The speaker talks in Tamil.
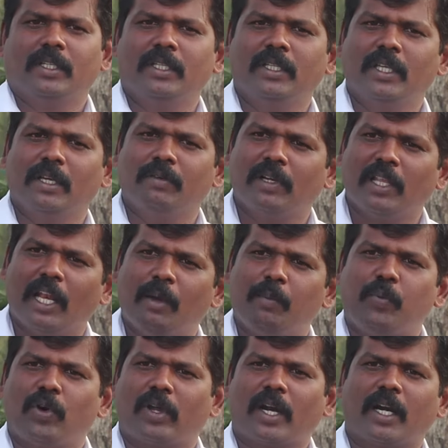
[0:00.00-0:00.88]
இந்திய
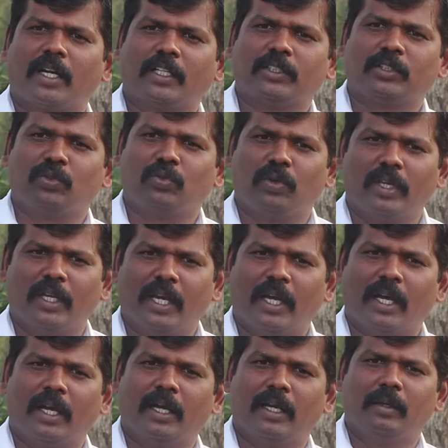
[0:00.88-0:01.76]
விடுதலை போராட்டத்தினுடைய
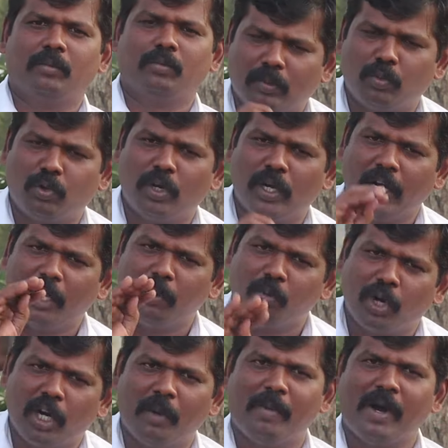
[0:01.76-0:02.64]
முன்னணி
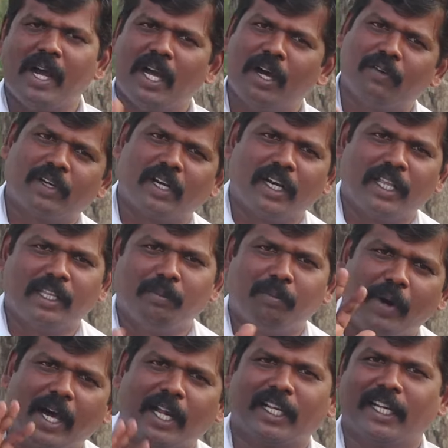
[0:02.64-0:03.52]
முகமாக அவர்கள்
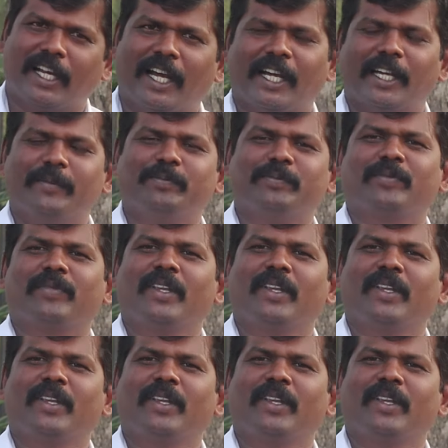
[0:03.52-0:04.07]
அதை பார்க்கிறார்கள்